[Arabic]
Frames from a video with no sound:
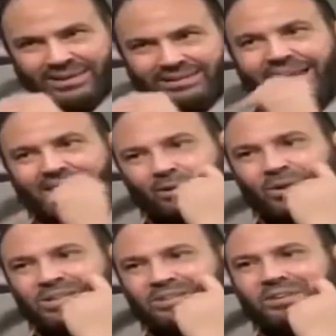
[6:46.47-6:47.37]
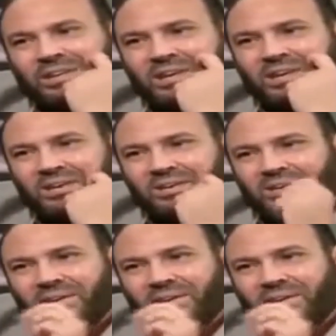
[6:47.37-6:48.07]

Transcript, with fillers: سمعت عن الوظيفه دي